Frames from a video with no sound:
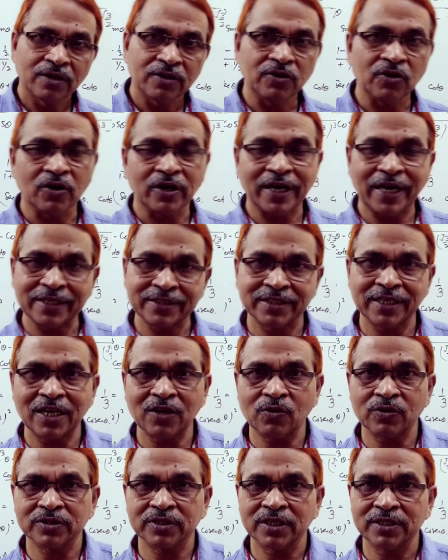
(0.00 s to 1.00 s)
योर
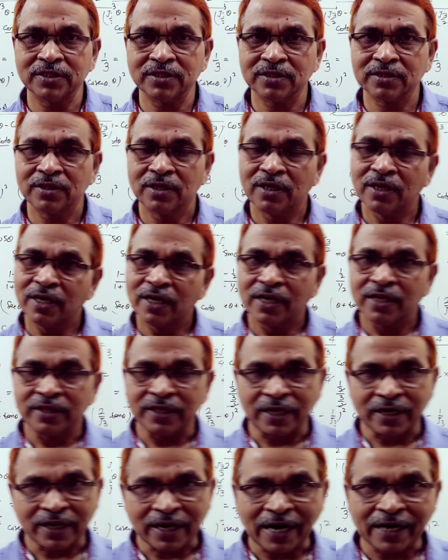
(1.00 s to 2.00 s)
एक्सरसाइज क्वेश्चन
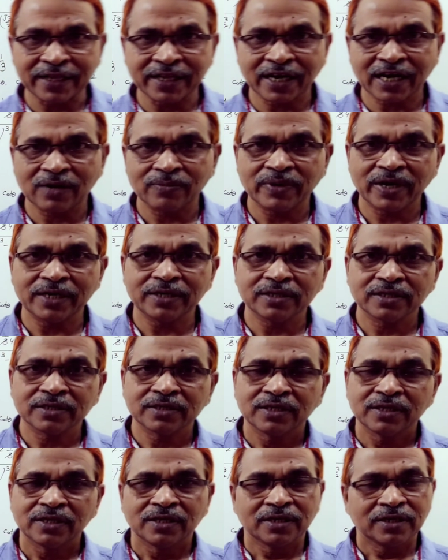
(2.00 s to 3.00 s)
दैन राइट द कमेंट
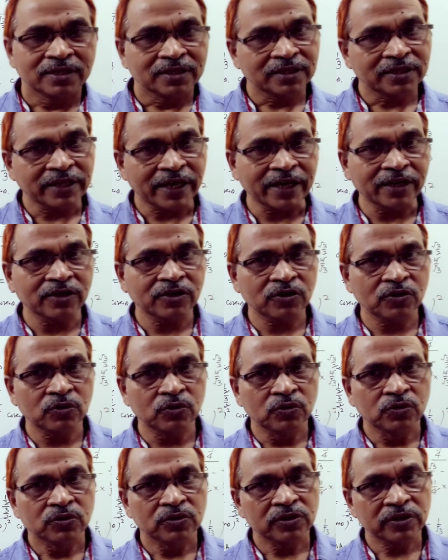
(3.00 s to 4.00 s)
थैंक
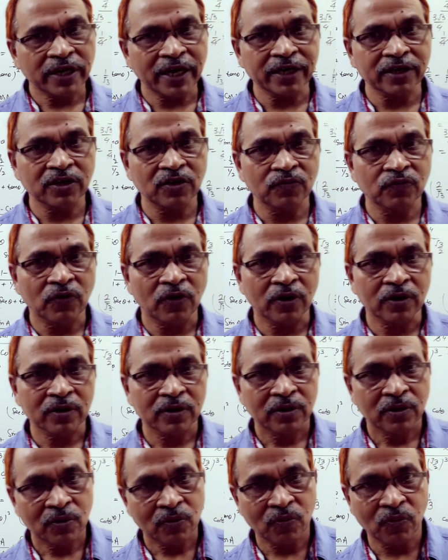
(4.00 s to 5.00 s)
यू थैंक यू
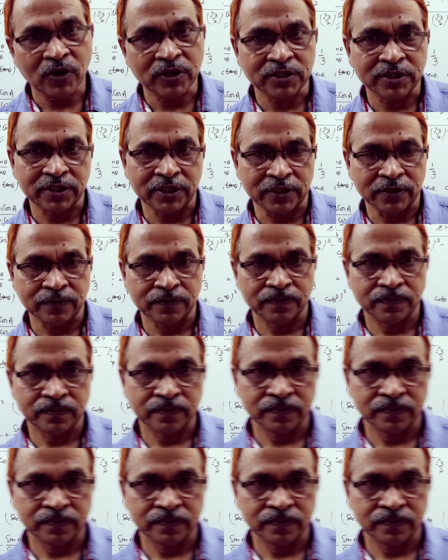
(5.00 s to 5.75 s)
फॉर वॉचिंग